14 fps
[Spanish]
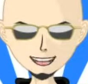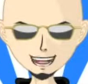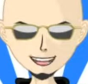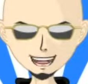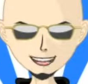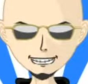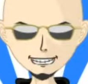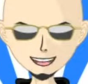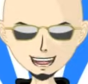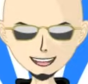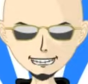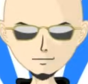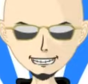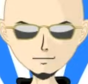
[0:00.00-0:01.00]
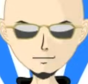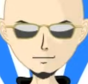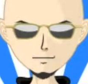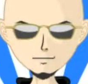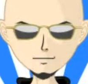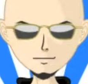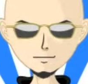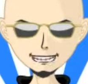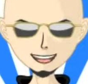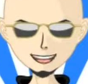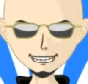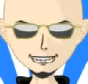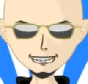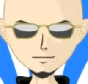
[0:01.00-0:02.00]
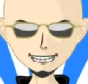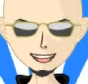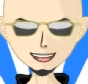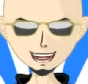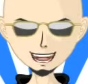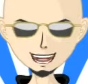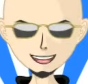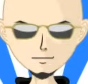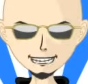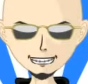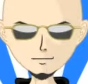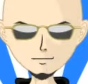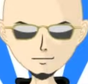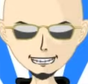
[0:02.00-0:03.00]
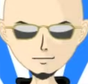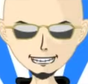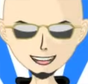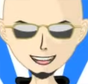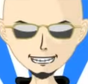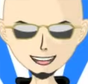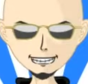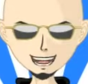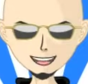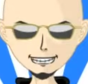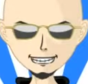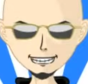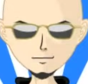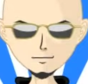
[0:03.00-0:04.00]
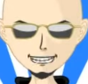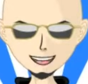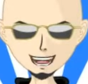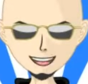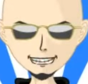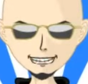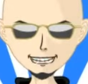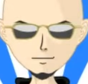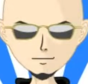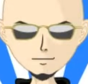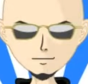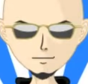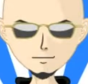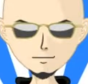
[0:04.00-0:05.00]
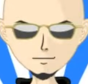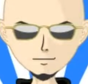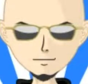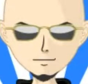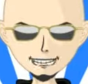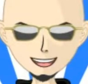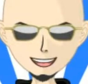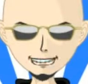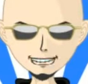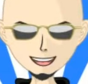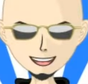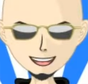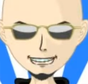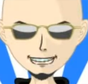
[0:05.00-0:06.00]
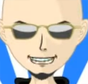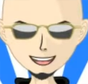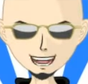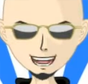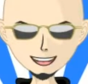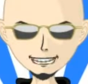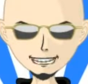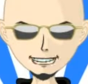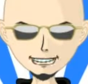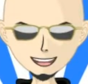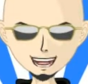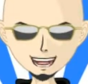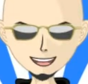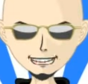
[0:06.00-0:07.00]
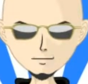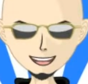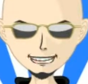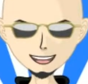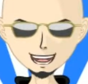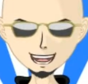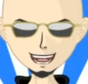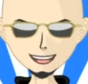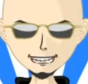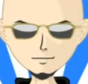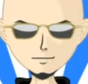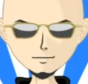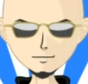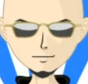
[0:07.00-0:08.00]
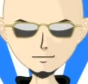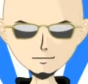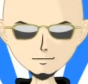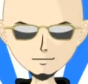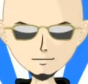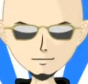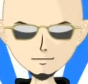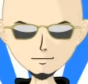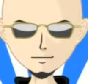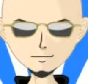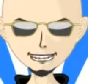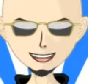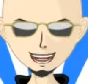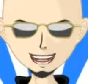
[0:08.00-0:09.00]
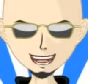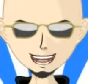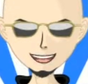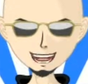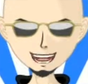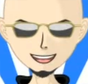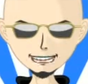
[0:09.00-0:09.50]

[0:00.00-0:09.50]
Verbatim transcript: el desprecio de la compañía por su propia base de usuarios, que la convirtió en el gigante que es ahora, también fue